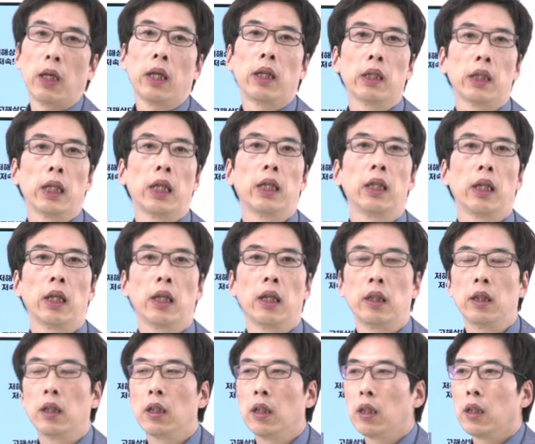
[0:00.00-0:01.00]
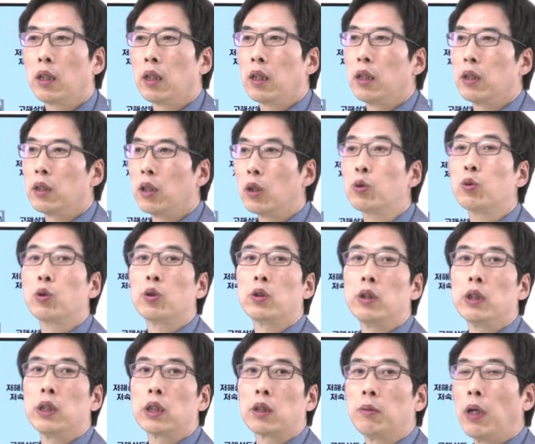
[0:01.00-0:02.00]
파악에 대한 어,
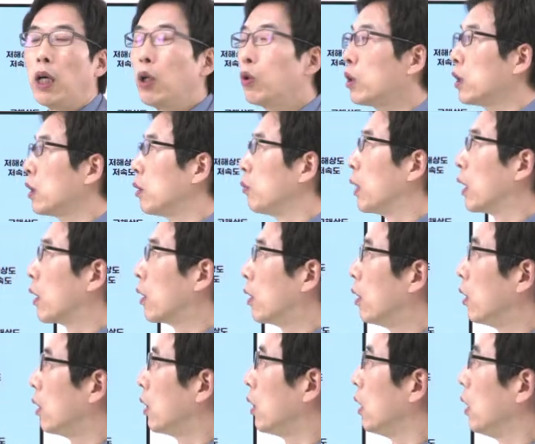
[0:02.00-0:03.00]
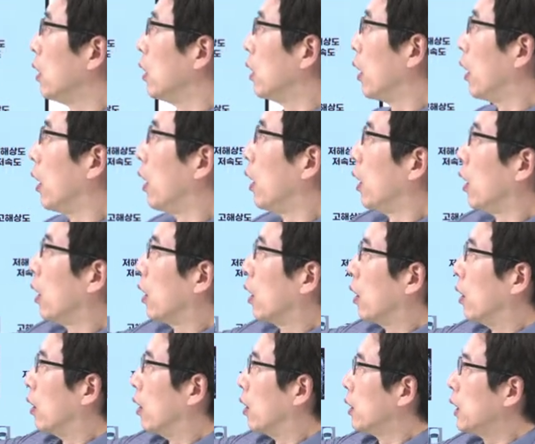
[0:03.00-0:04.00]
연구를 지금 하고 있습니다. 그것이 이제
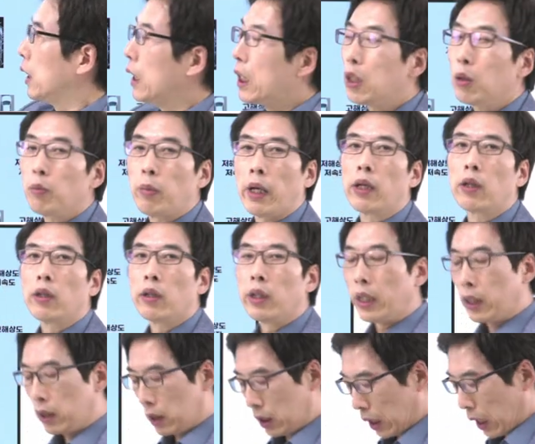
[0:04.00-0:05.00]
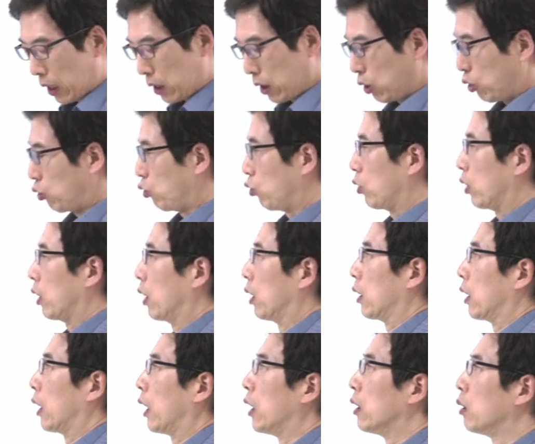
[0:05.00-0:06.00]
어, s e 의 이제 가장
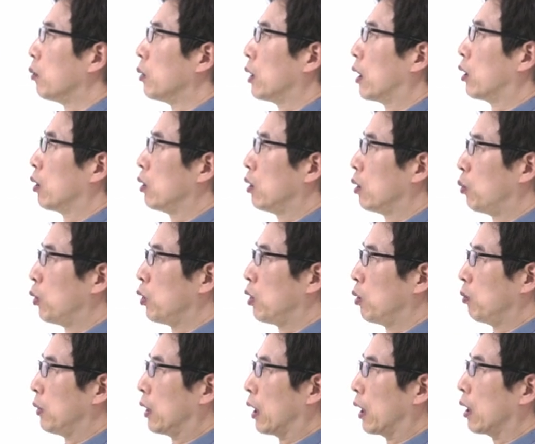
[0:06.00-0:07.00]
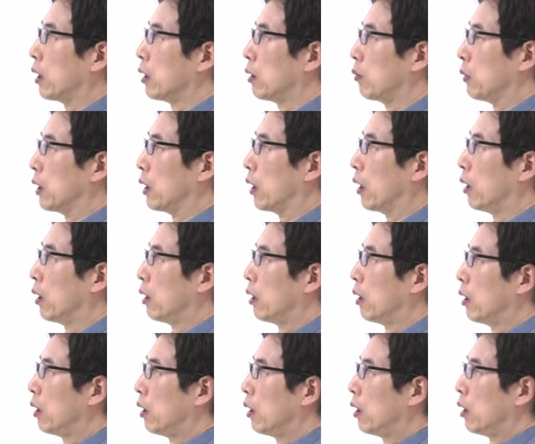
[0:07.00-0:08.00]
중요한 개념이라고 이제 보시면 되겠습니다.
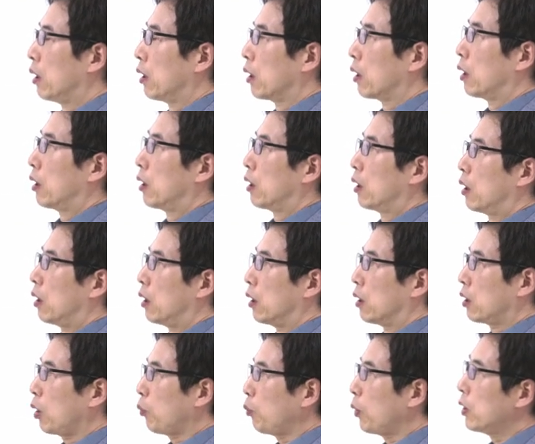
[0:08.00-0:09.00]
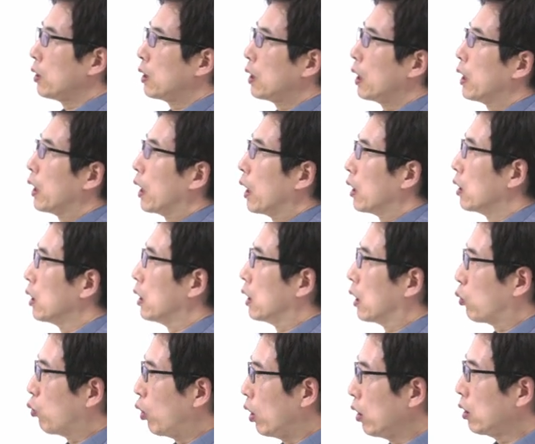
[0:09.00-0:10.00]
어, 첫 번째 예는
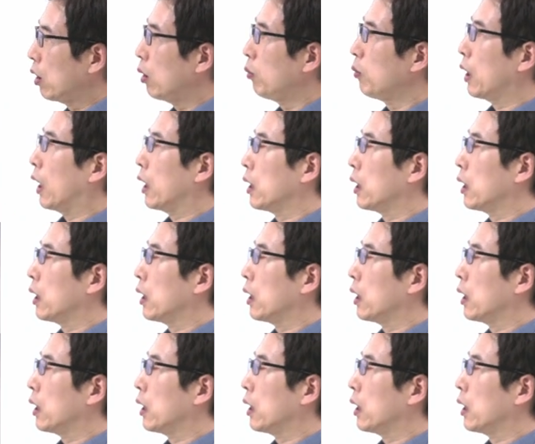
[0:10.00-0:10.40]
이제 퀀텀